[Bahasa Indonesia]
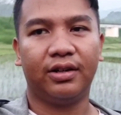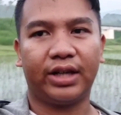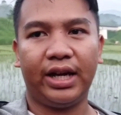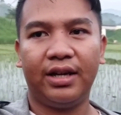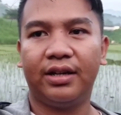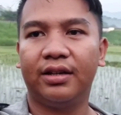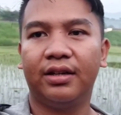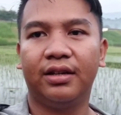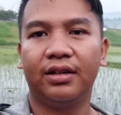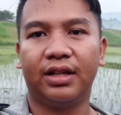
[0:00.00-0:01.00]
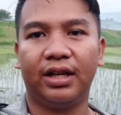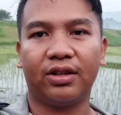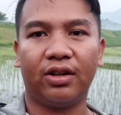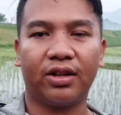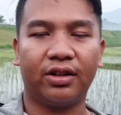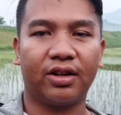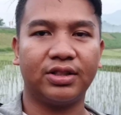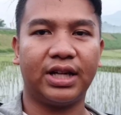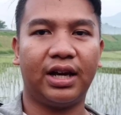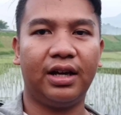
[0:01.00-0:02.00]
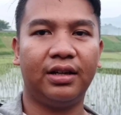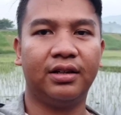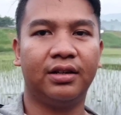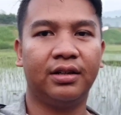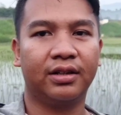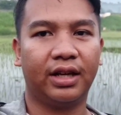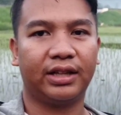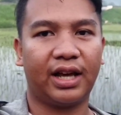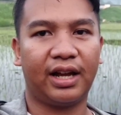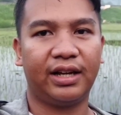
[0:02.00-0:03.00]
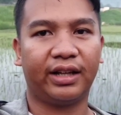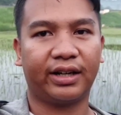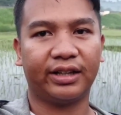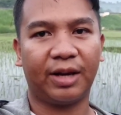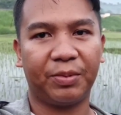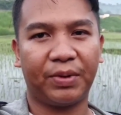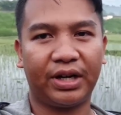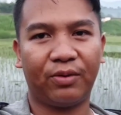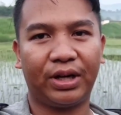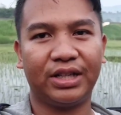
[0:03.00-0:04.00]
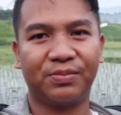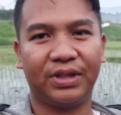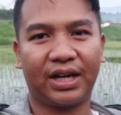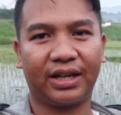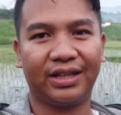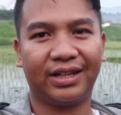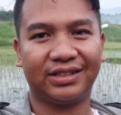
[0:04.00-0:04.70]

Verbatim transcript: oke ditonton terus ya kita lihat kereta api wangi sebentar lagi